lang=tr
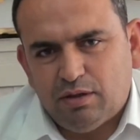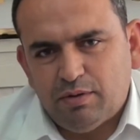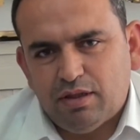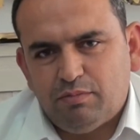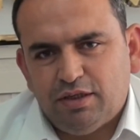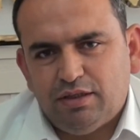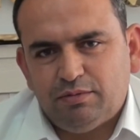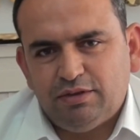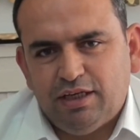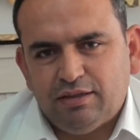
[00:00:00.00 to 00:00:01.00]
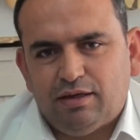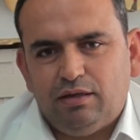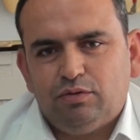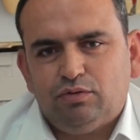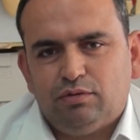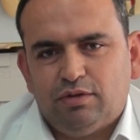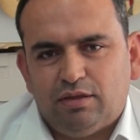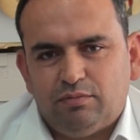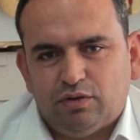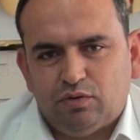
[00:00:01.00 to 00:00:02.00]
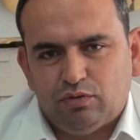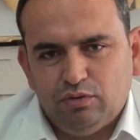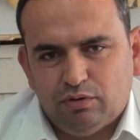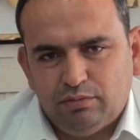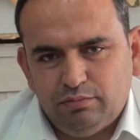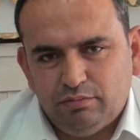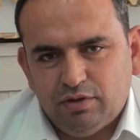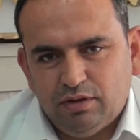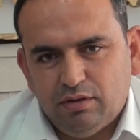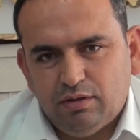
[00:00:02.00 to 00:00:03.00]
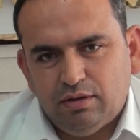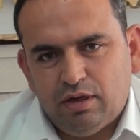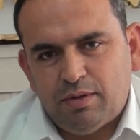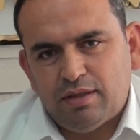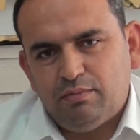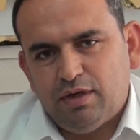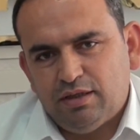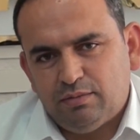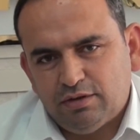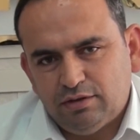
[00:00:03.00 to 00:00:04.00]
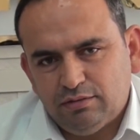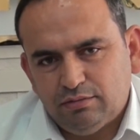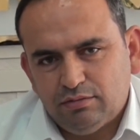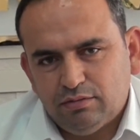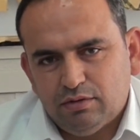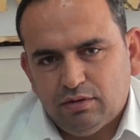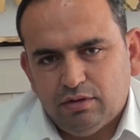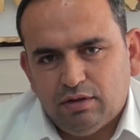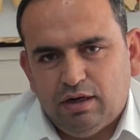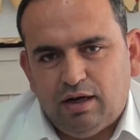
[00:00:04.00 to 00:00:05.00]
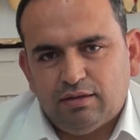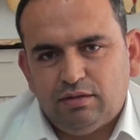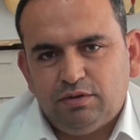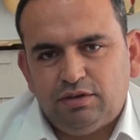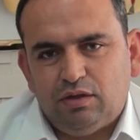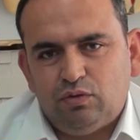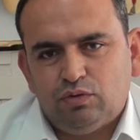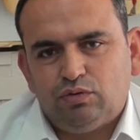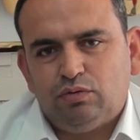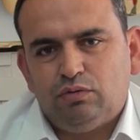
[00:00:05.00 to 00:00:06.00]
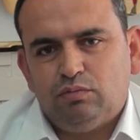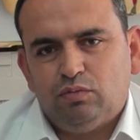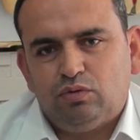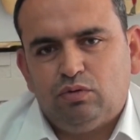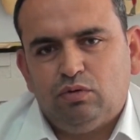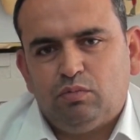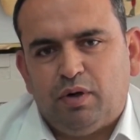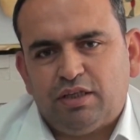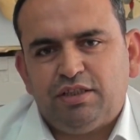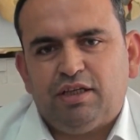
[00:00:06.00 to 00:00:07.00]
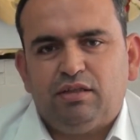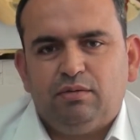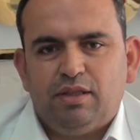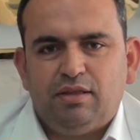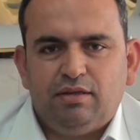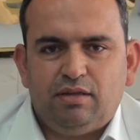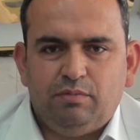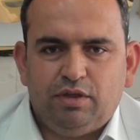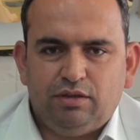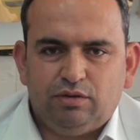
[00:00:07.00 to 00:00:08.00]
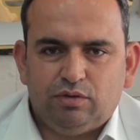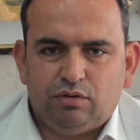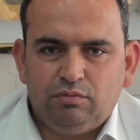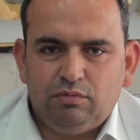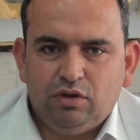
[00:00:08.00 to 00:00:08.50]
Ramazan bayramını en kalbi duygularımla kutluyorum. Ramazan bayramının halkımıza huzur, mutluluk, barış getirmesini temenni ediyorum.